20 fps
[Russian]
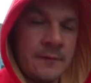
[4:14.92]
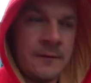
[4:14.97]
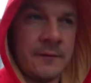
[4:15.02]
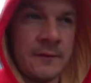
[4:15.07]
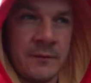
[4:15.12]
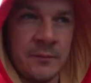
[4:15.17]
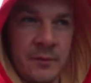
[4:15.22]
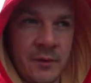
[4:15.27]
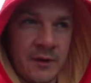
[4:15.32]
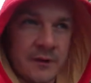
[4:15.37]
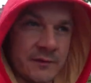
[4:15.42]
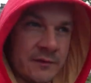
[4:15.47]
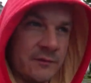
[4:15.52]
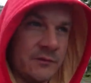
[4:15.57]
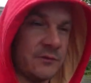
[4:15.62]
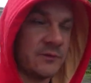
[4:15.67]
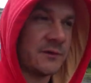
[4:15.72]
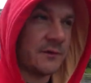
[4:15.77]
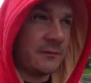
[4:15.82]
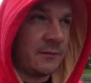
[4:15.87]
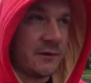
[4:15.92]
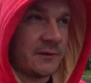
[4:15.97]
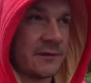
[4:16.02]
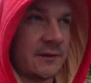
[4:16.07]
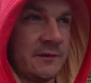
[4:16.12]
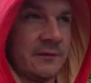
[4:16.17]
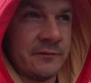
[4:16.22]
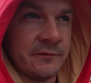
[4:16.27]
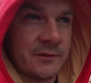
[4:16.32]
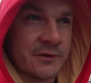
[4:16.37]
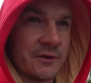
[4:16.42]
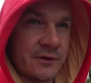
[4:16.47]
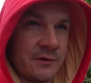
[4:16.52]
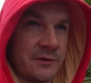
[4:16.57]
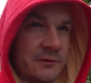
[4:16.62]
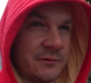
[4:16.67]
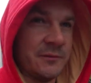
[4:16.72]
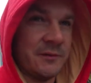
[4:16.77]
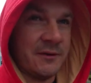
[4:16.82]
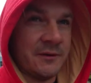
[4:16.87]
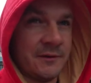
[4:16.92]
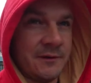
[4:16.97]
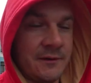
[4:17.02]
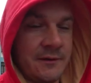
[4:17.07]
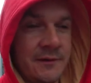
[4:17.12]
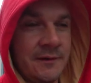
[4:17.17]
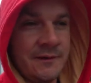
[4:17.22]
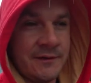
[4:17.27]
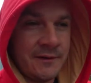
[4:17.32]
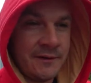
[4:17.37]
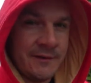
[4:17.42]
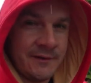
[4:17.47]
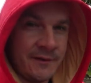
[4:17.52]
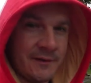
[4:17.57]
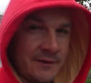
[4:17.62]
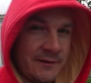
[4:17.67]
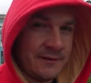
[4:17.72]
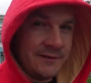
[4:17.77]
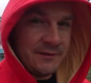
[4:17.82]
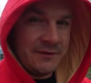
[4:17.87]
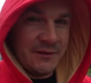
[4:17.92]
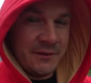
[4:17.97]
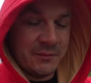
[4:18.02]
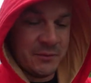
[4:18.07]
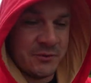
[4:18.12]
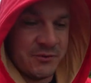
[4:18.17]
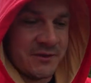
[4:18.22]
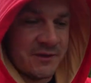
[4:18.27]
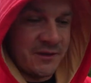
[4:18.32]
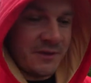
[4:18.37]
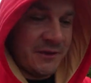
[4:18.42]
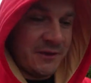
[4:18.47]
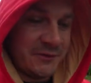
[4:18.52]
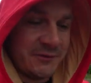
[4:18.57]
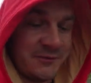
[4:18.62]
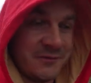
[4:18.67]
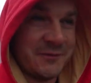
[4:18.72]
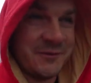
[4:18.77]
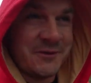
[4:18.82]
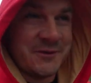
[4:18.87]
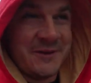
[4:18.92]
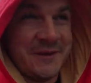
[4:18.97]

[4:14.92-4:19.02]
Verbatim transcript: Ребят, иду за маской в машину, блин. Не пускают в